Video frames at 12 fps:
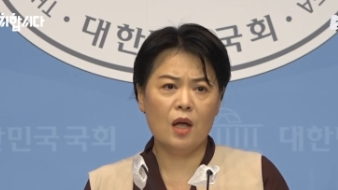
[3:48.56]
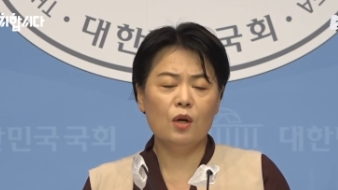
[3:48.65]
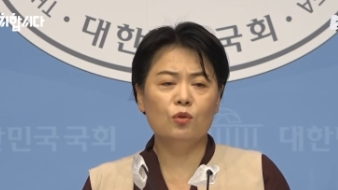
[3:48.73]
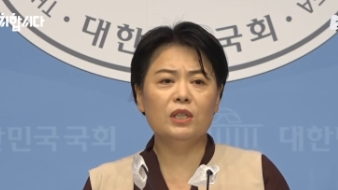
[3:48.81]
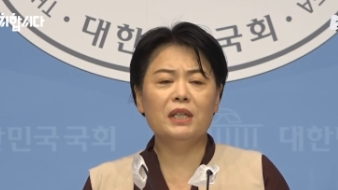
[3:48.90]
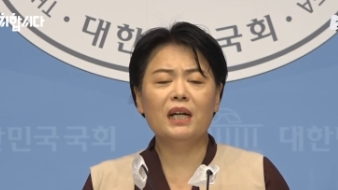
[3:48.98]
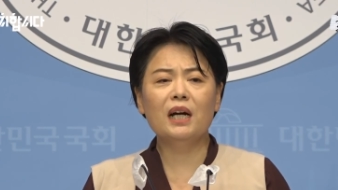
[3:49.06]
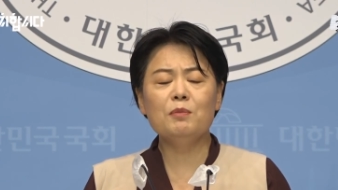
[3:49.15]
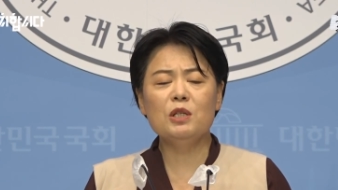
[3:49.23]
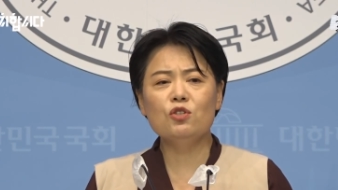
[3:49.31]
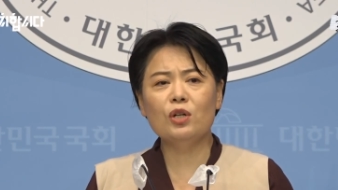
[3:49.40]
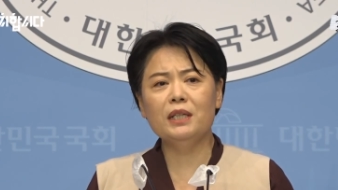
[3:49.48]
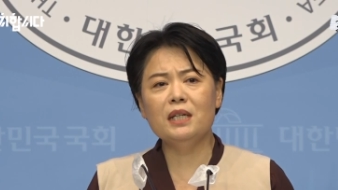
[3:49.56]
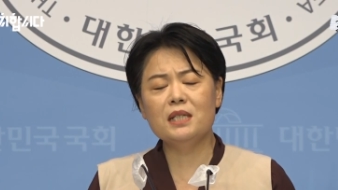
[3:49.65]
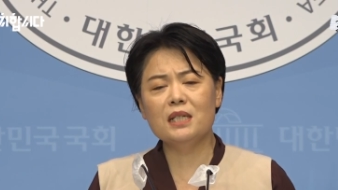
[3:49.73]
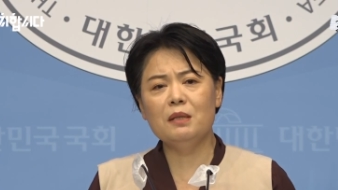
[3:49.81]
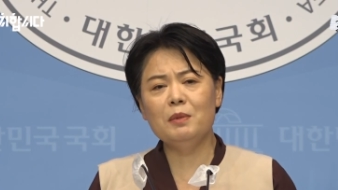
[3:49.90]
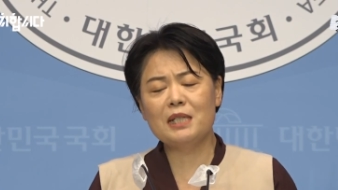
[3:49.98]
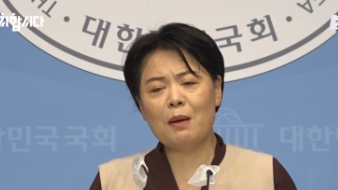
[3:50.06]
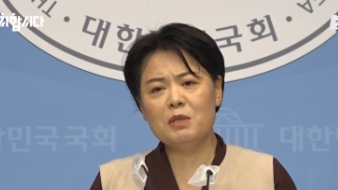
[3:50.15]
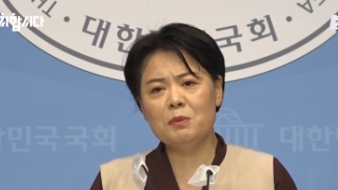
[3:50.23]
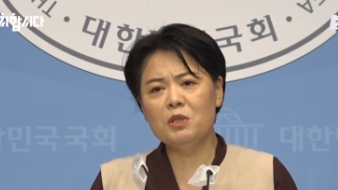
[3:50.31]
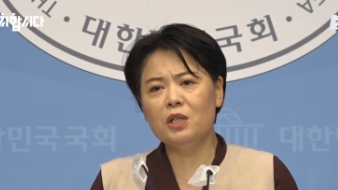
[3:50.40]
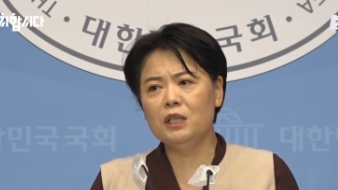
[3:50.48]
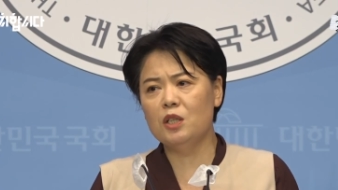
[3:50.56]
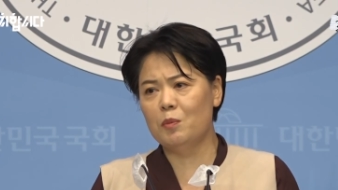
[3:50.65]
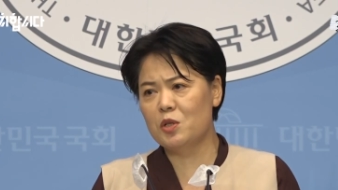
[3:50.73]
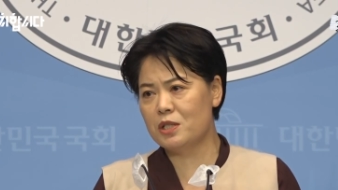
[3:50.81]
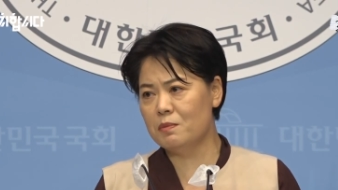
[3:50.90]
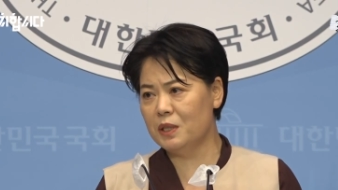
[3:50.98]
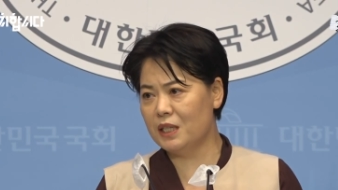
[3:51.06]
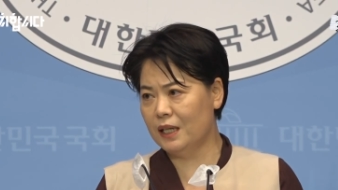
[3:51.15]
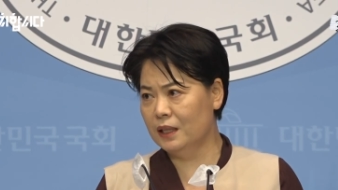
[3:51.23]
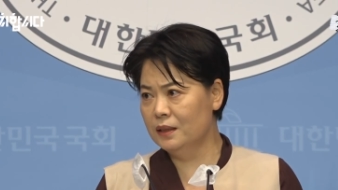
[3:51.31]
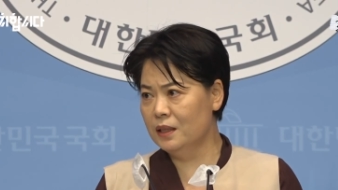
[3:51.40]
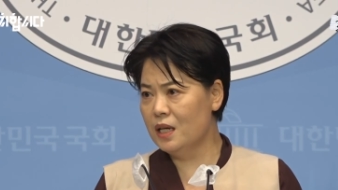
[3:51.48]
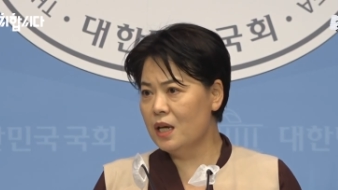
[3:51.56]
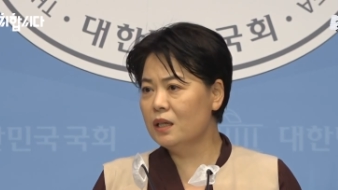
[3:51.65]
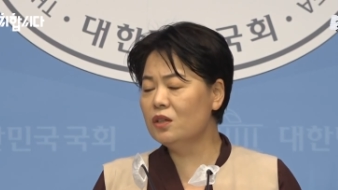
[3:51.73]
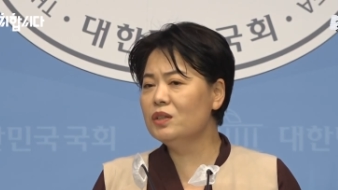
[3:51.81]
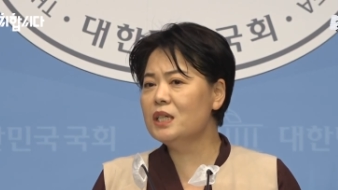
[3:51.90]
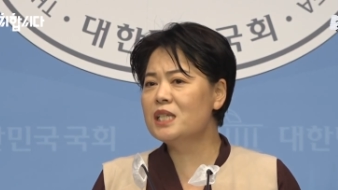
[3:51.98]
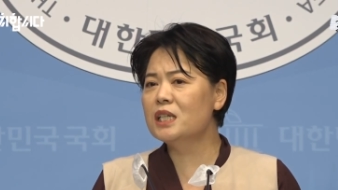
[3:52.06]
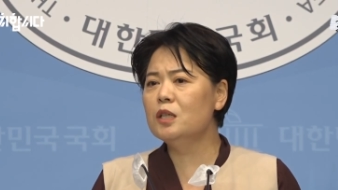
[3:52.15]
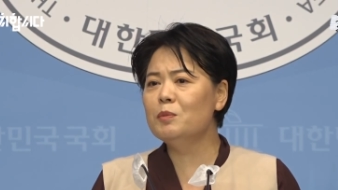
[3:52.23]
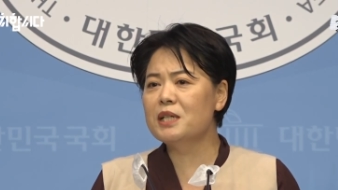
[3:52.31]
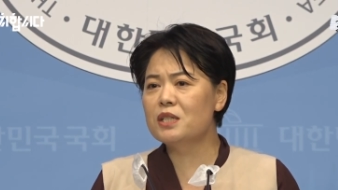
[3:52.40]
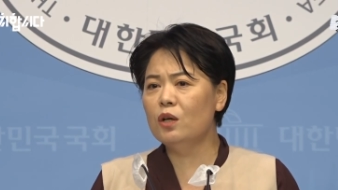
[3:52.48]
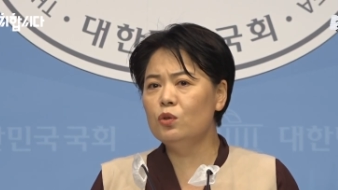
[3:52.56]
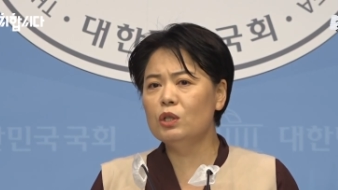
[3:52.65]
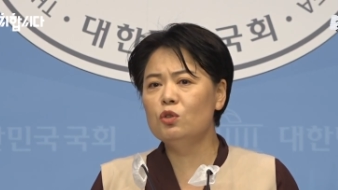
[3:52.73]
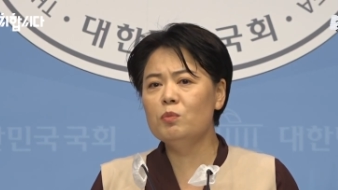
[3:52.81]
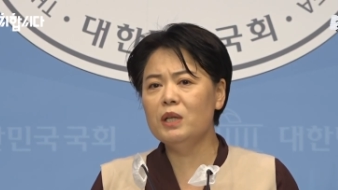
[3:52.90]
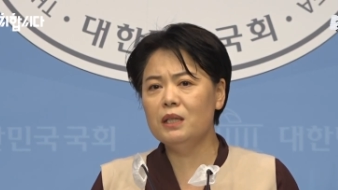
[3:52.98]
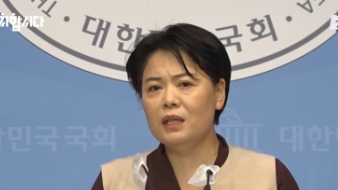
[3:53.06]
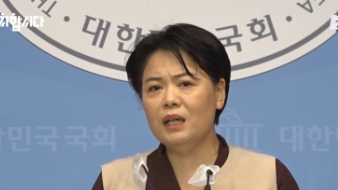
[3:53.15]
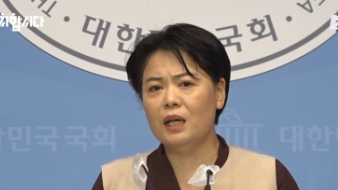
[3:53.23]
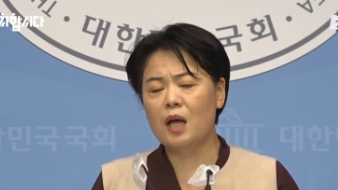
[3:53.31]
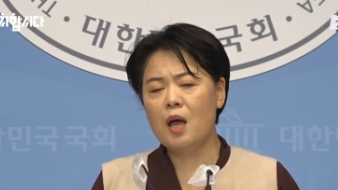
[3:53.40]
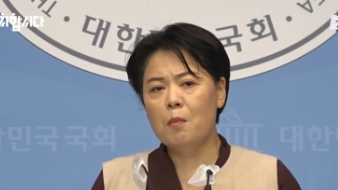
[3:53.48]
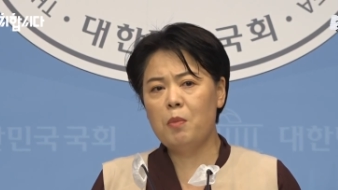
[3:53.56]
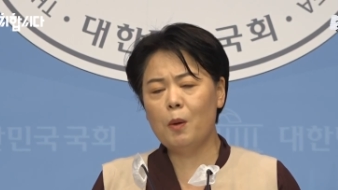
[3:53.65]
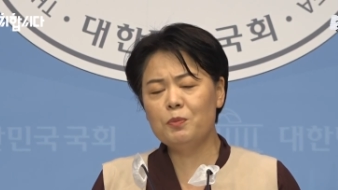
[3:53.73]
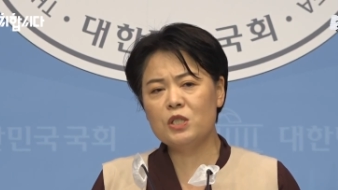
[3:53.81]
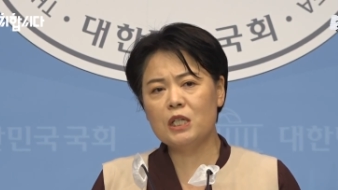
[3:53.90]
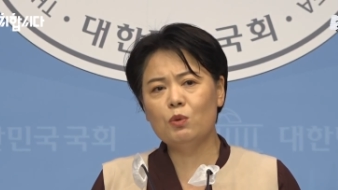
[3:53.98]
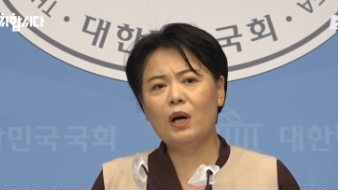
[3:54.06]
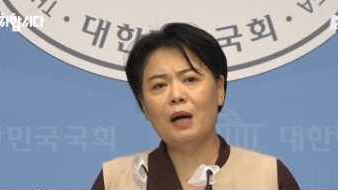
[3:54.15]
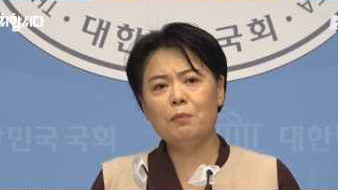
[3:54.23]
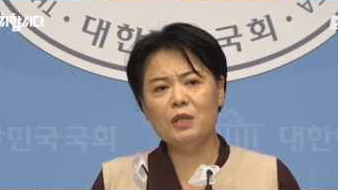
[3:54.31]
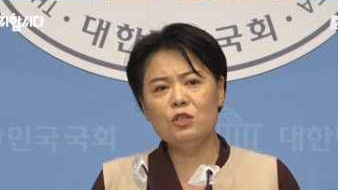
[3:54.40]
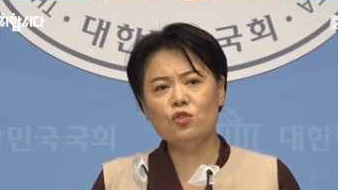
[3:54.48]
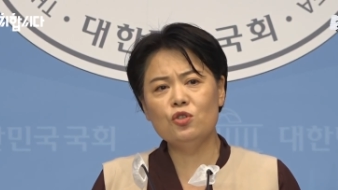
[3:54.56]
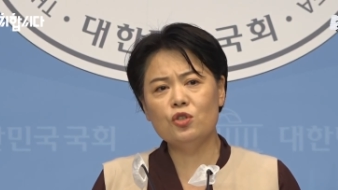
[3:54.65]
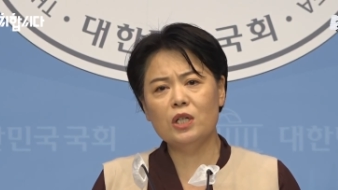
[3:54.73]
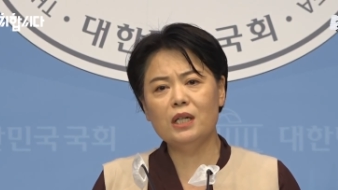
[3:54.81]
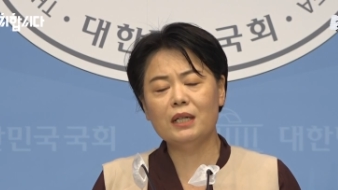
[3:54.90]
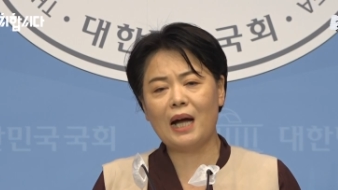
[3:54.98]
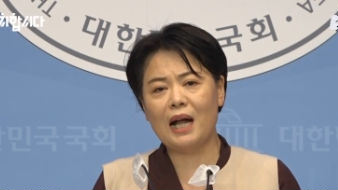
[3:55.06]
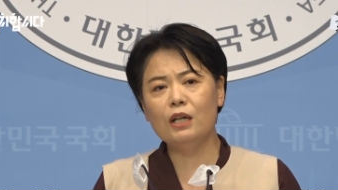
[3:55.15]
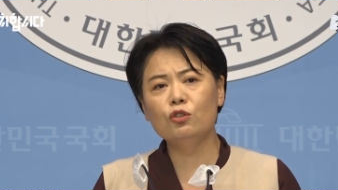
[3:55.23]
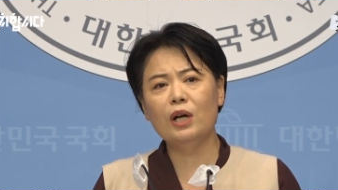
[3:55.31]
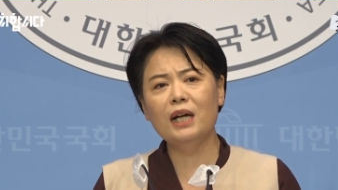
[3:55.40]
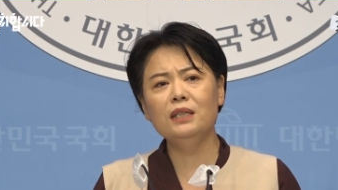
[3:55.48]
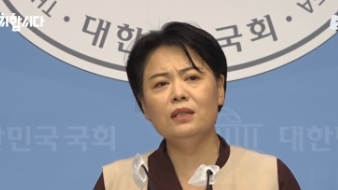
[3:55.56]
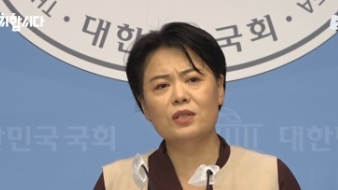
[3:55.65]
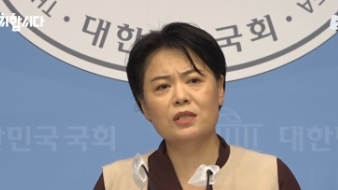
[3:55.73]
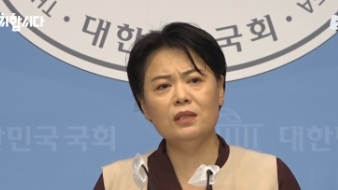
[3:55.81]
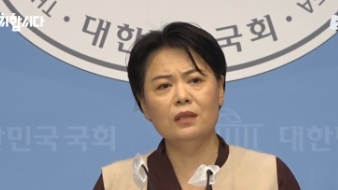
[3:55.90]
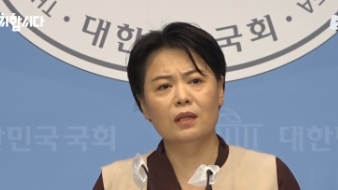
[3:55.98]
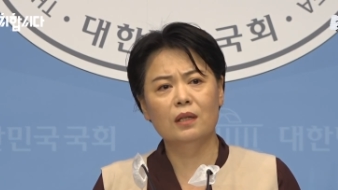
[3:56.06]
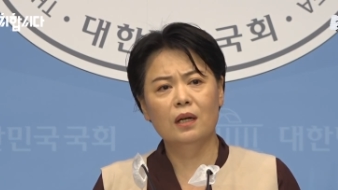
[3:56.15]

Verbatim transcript: 우리나라가 민주화된 지 이미 30년이 넘었습니다. 그런데 지금 와서 우리 국민들이 법치와 민주주의를 갈구하는 것은